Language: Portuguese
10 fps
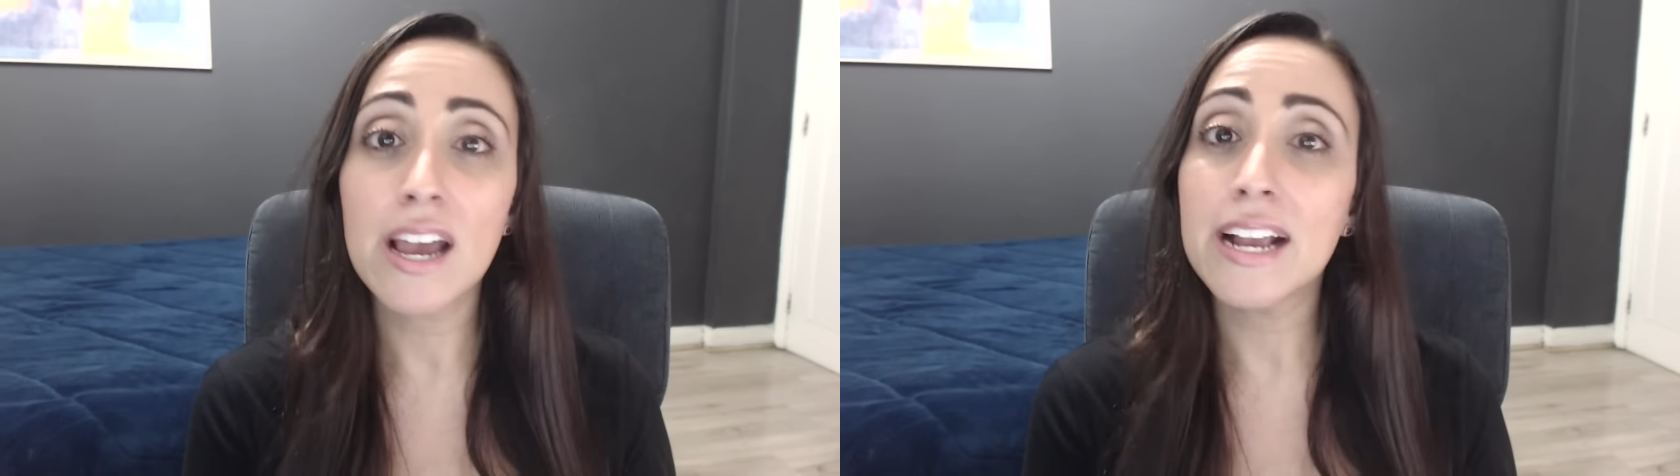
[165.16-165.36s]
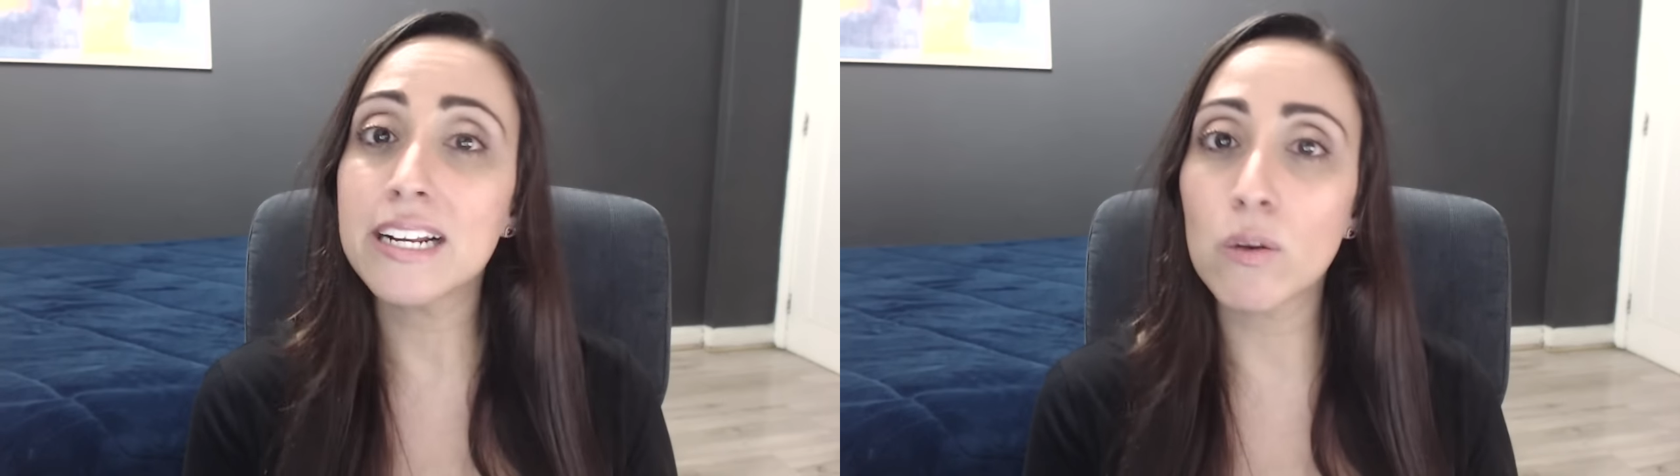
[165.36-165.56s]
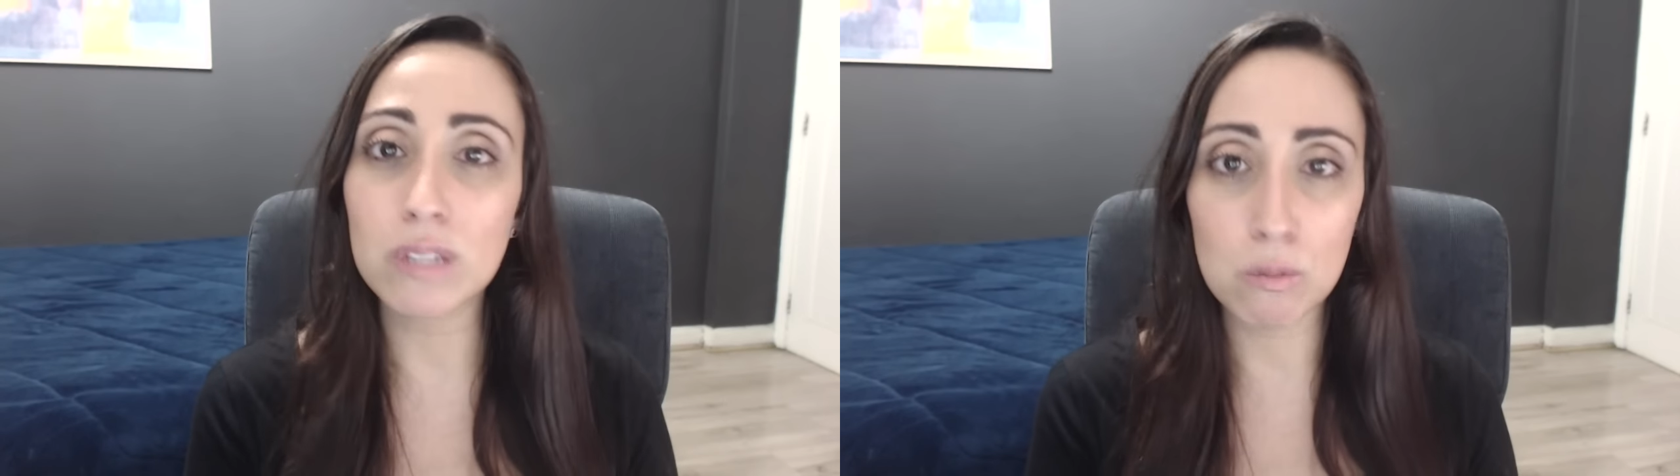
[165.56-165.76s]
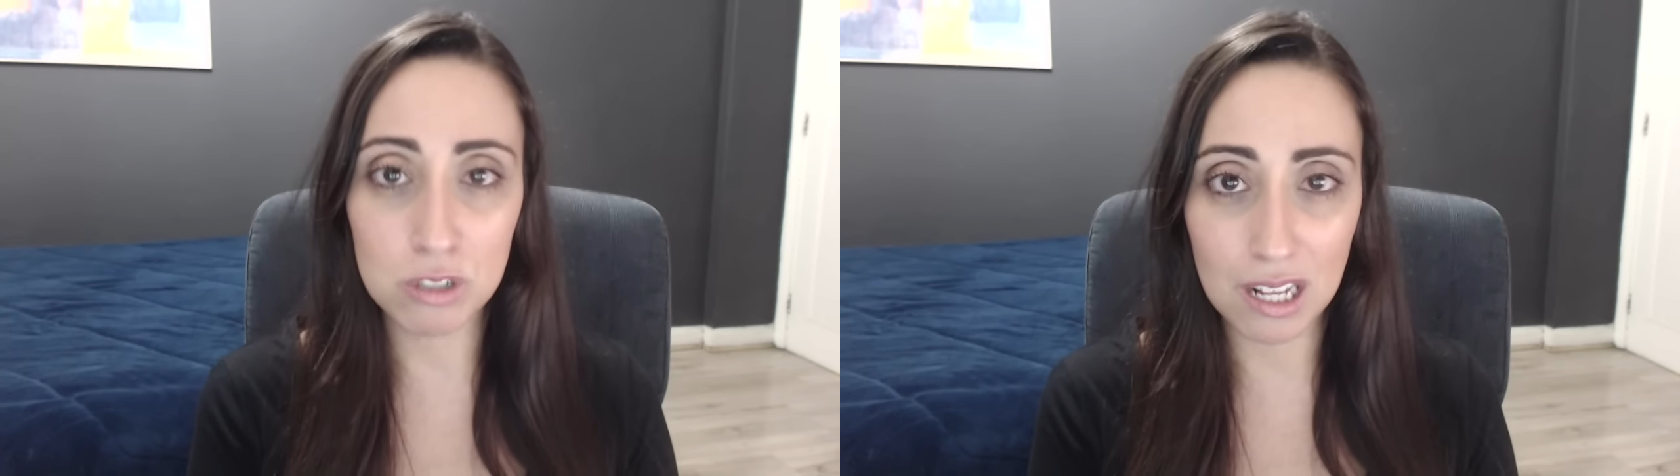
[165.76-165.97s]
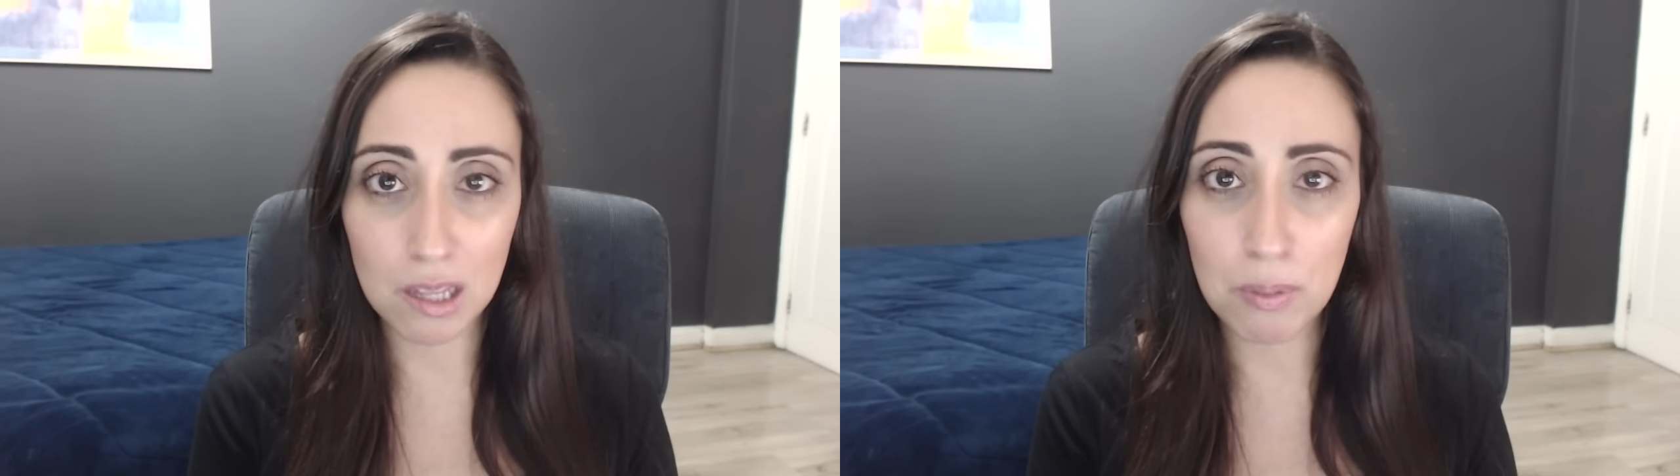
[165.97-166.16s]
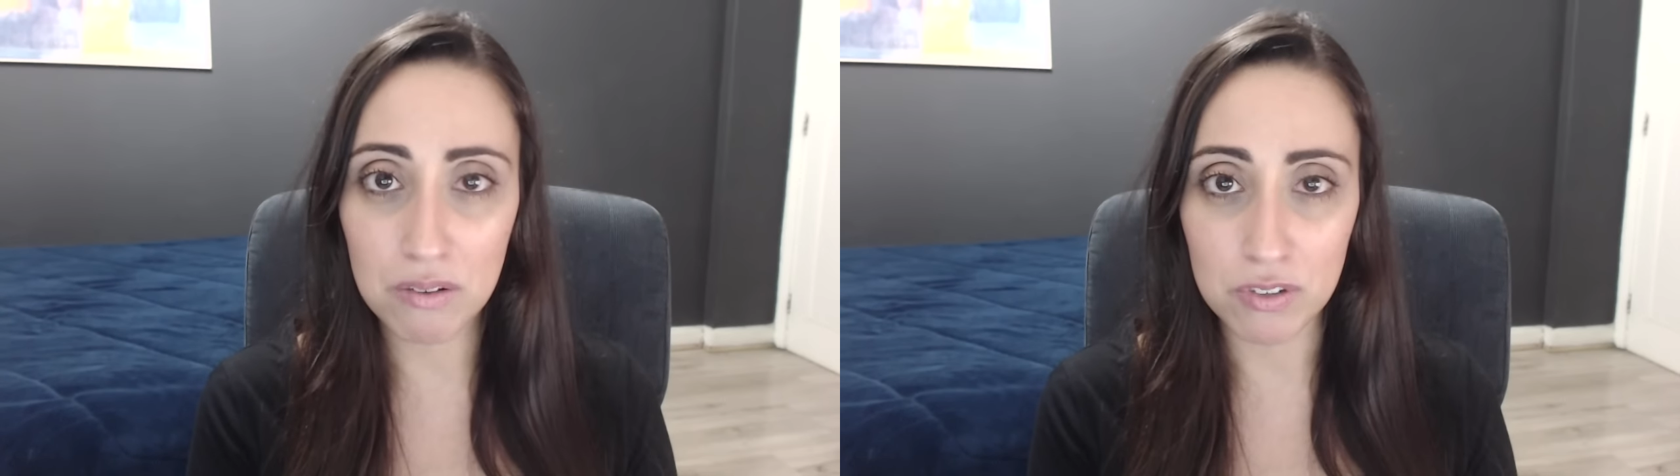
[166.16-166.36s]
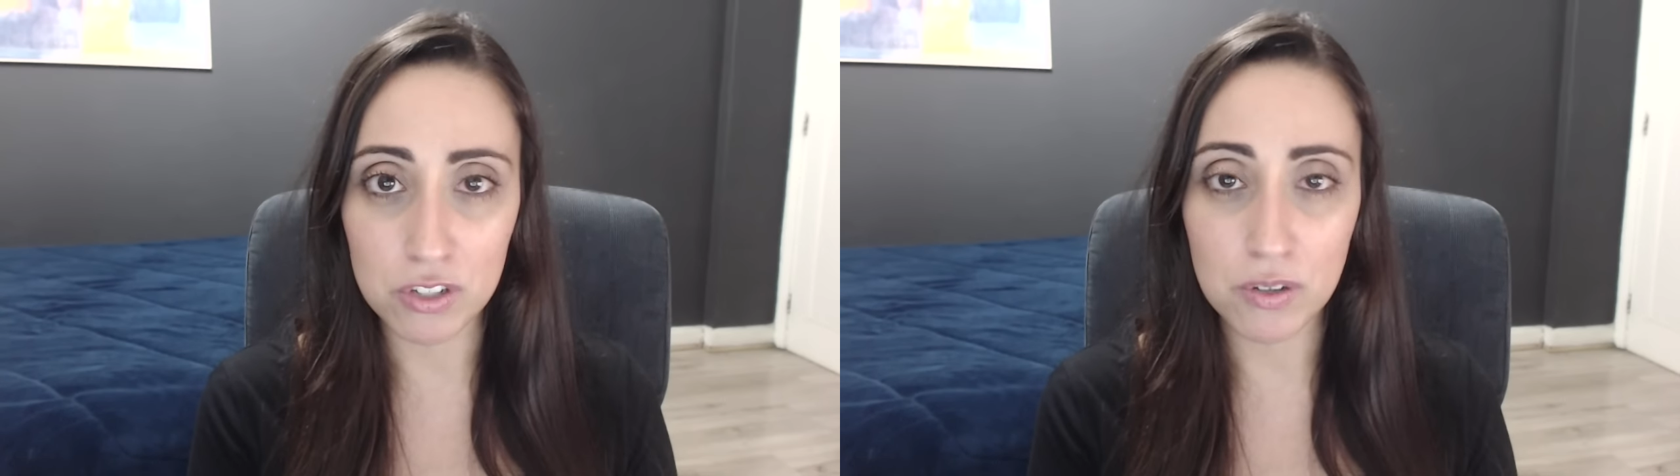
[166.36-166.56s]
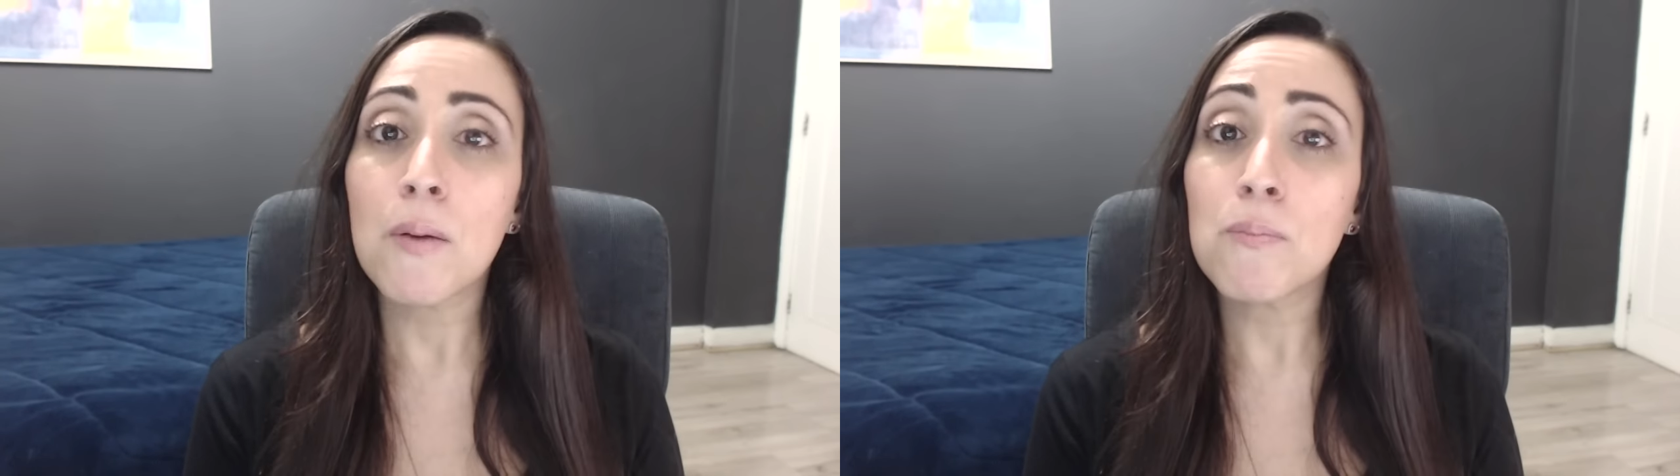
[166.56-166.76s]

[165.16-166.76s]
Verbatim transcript: e não temos data prevista.